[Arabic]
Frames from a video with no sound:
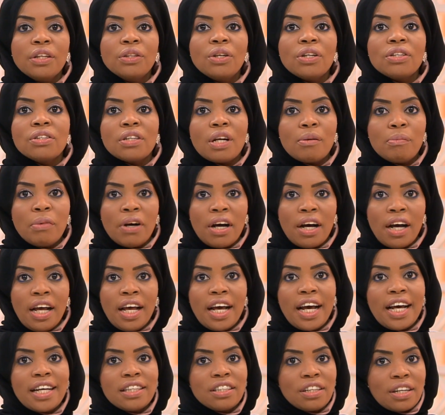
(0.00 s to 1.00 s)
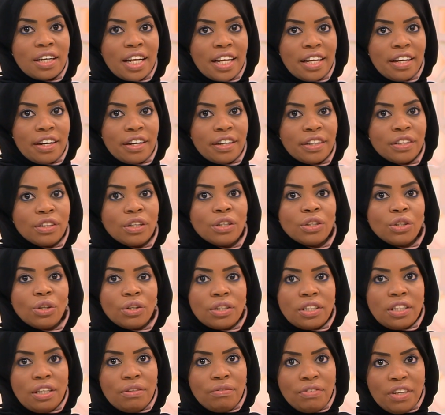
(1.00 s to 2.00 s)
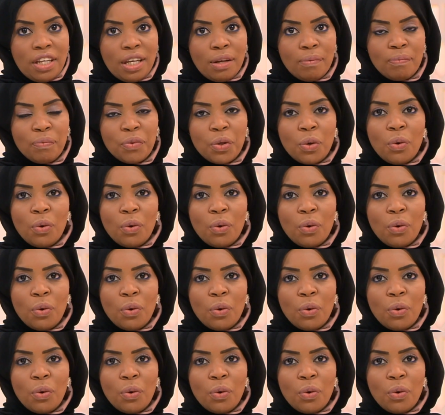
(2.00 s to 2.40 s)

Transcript: دوت رباح ات ريان دوت تي في